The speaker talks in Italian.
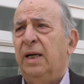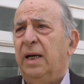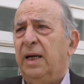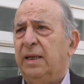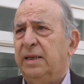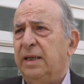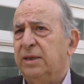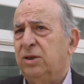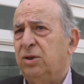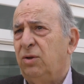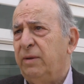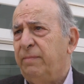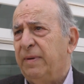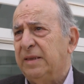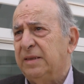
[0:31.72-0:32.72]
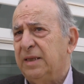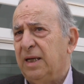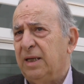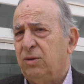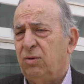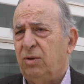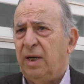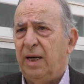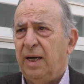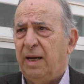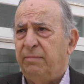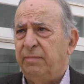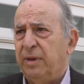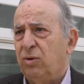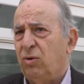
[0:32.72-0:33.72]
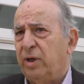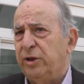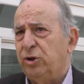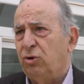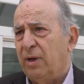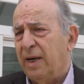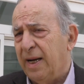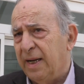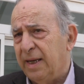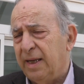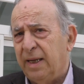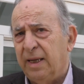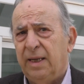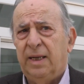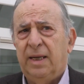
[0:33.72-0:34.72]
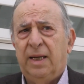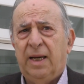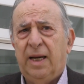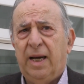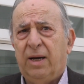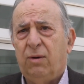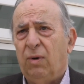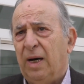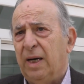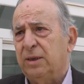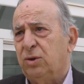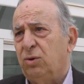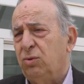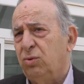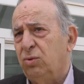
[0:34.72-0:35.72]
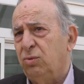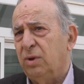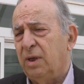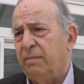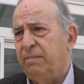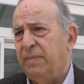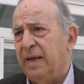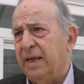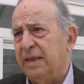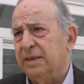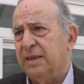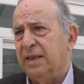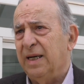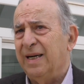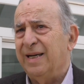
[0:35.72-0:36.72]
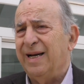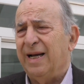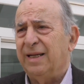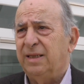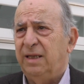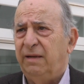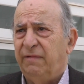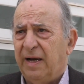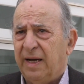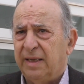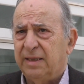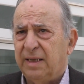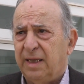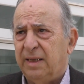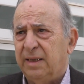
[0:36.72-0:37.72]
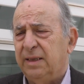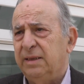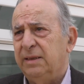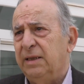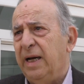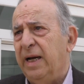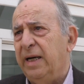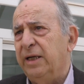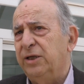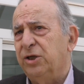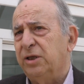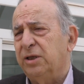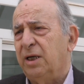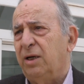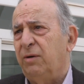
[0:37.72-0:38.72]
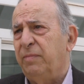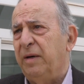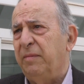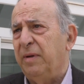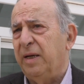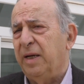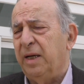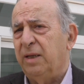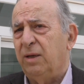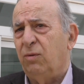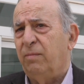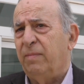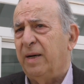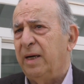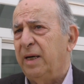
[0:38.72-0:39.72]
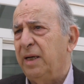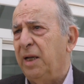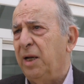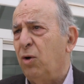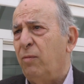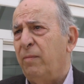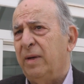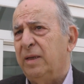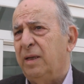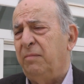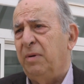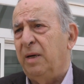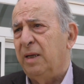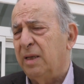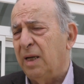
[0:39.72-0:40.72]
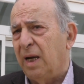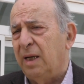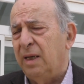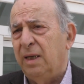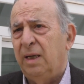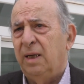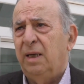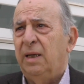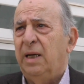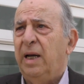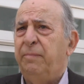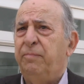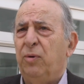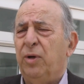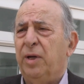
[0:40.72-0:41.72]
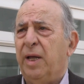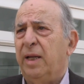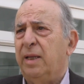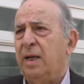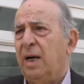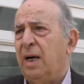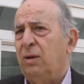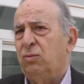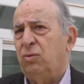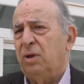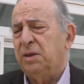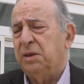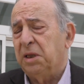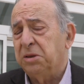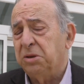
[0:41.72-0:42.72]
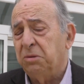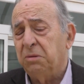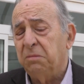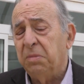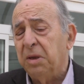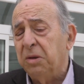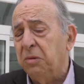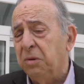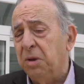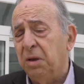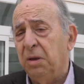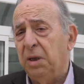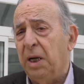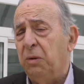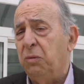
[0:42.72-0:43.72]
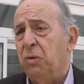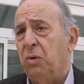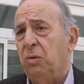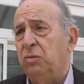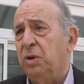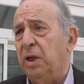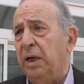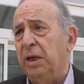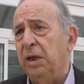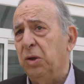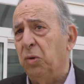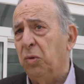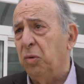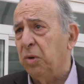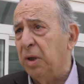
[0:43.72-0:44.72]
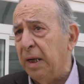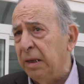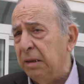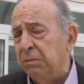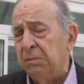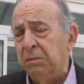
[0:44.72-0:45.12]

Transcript: adesso è passato nell'ambito regionale e quella struttura per essere riattivata è necessario prima chiedere un parere di compatibilità e poi chiedere l'autorizzazione, per cui è un contenitore,